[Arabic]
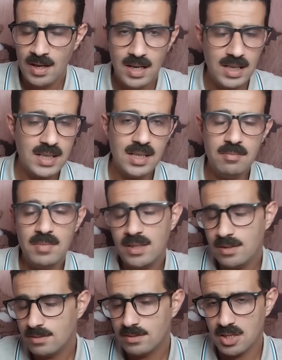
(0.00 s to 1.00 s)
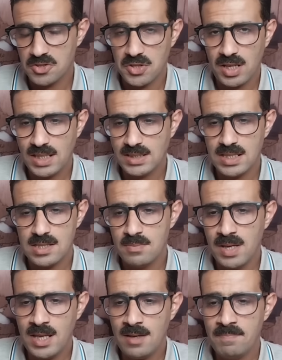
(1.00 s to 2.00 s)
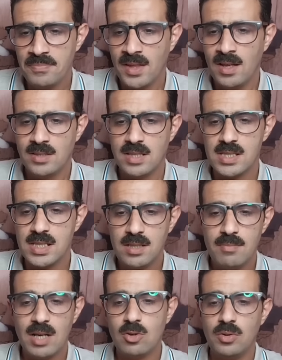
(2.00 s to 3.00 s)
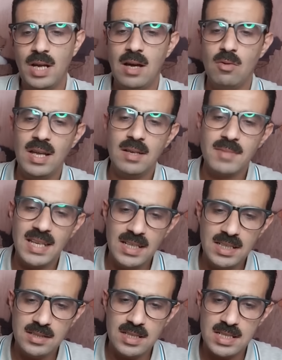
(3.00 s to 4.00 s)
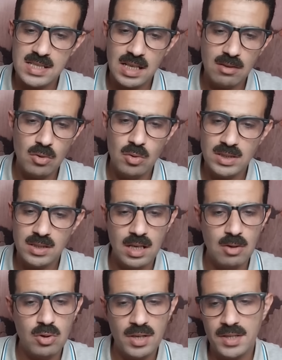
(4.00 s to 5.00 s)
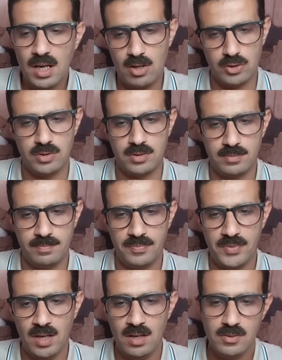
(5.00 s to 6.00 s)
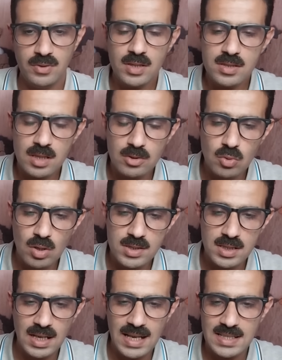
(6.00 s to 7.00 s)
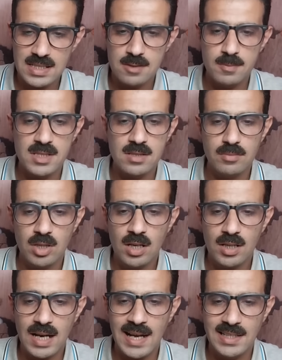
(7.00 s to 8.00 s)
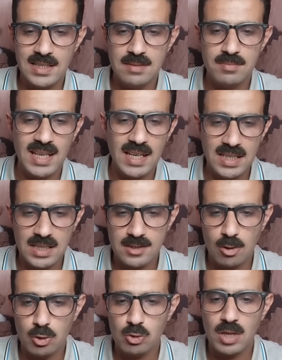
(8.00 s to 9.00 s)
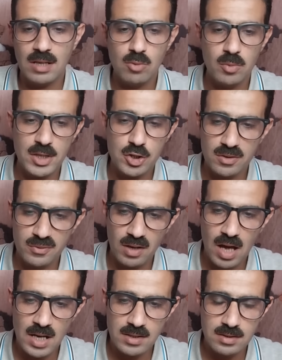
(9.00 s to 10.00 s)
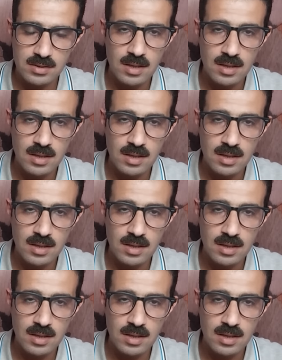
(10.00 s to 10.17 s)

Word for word: الكرملين تصريحات رسميه تصريح ماكرون حول امكانيه ارسال قوات الى اوكرانيا خطر فرنسا تواصل الحديث باستمرار عن امكانيه تورطها المباشر في الارض